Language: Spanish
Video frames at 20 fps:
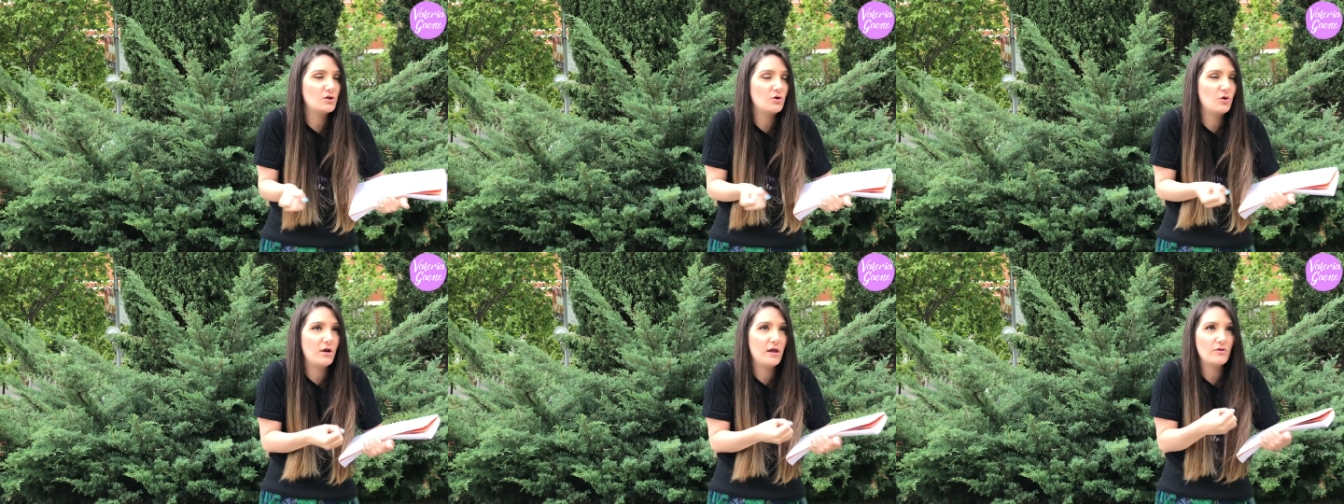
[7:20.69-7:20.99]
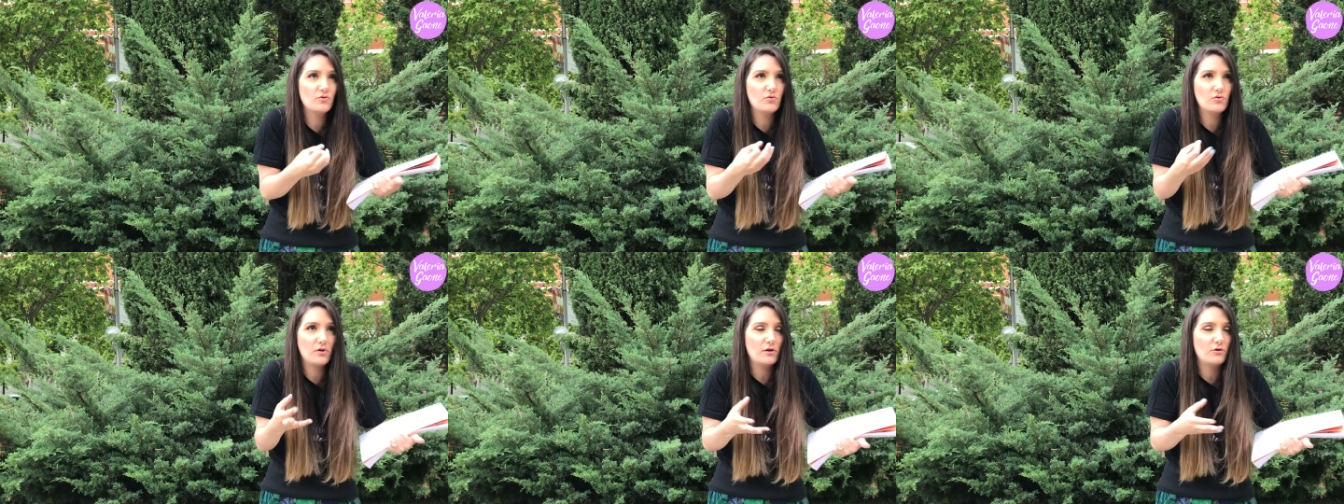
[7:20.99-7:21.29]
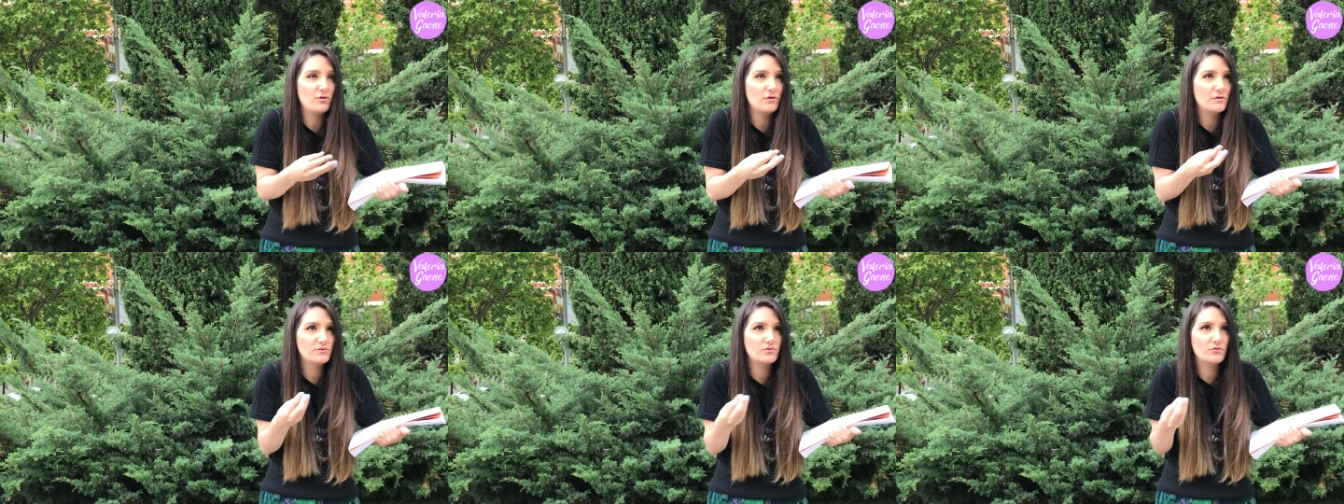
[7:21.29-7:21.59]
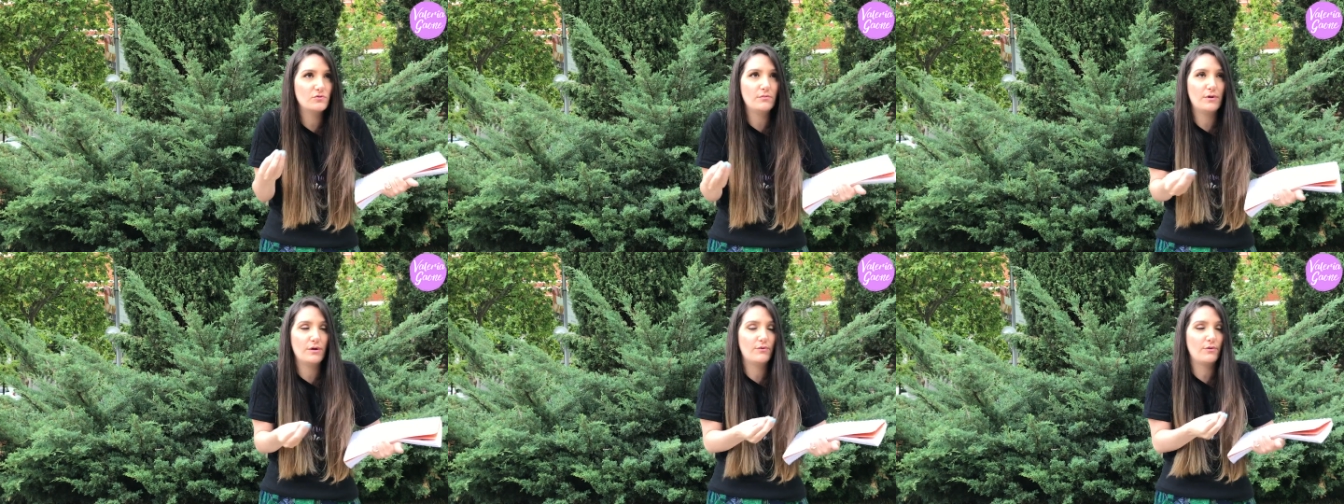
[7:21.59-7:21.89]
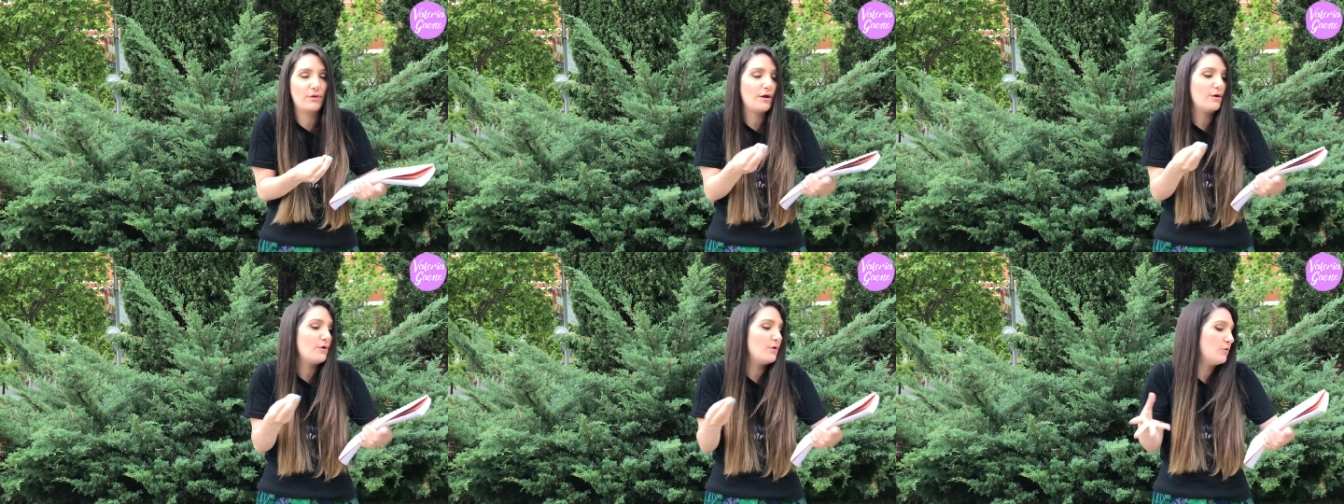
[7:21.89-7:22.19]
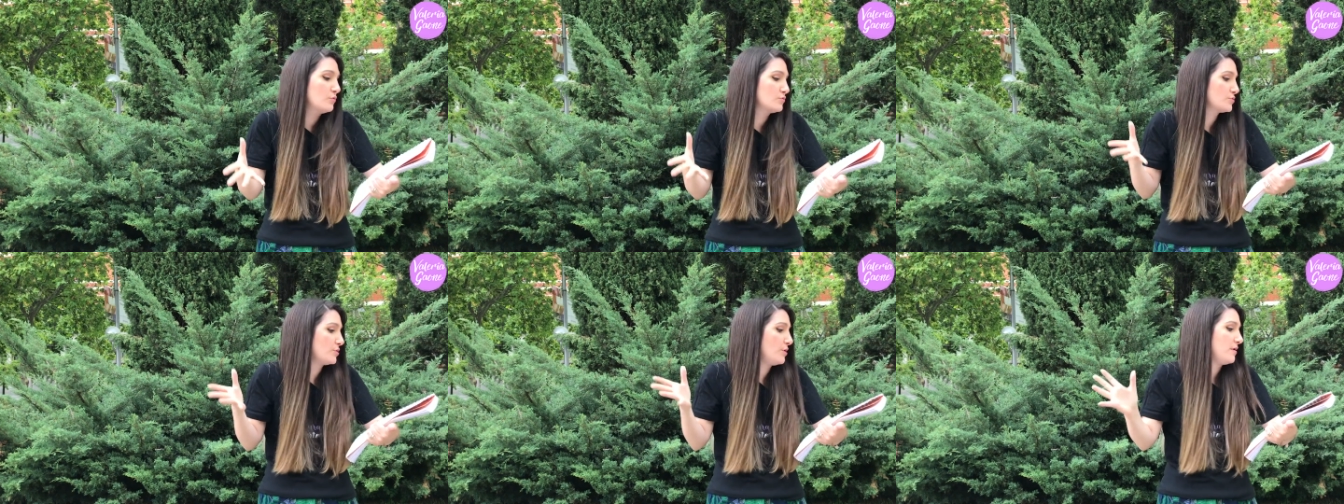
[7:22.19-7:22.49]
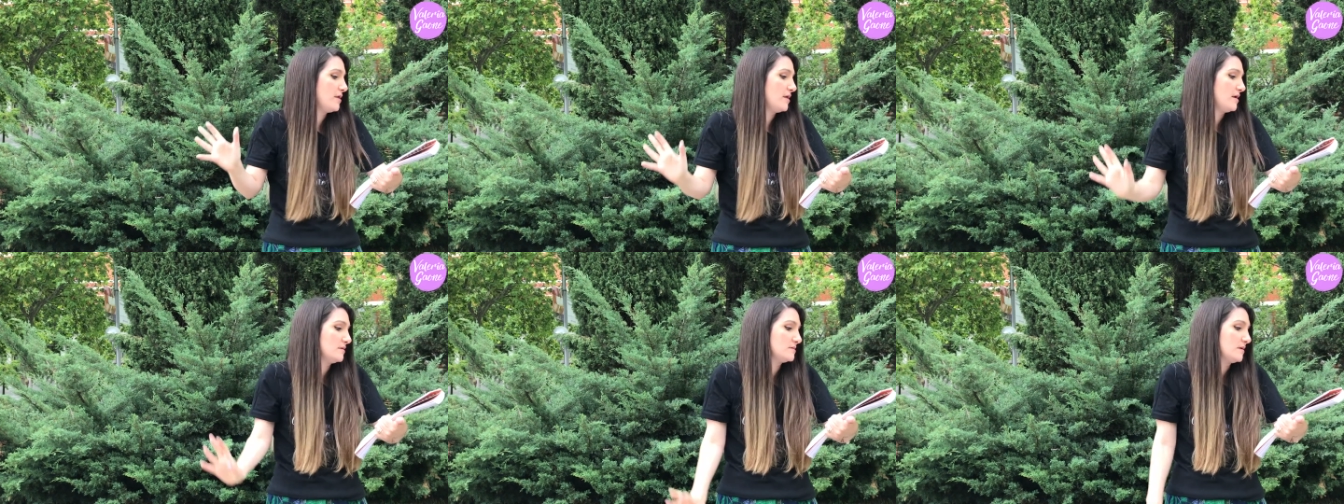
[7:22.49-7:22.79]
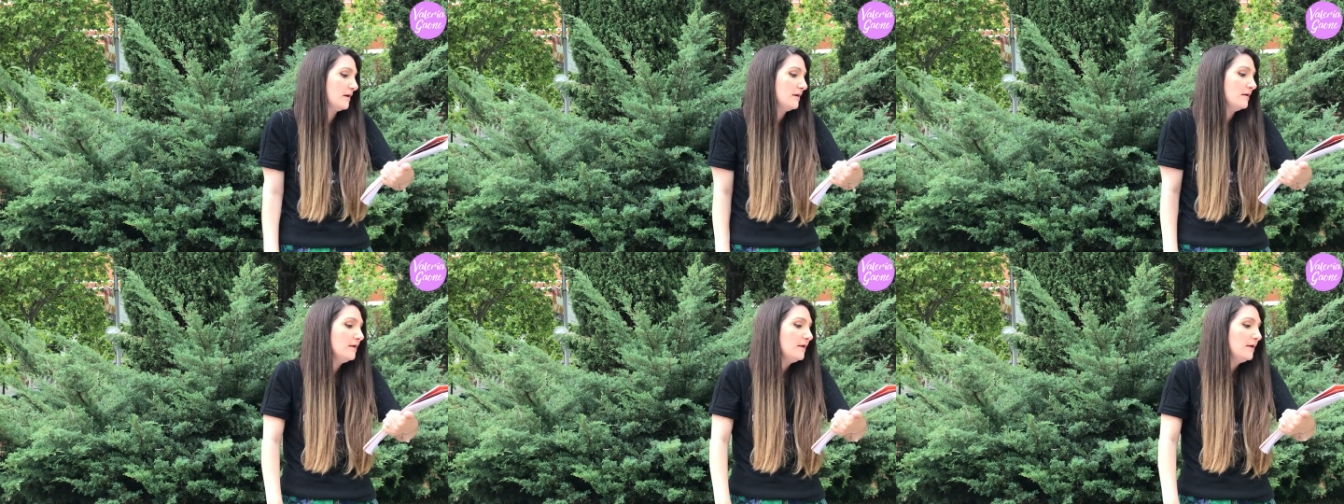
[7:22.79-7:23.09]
no le ayuda, no le suma, no es de concurso de belleza.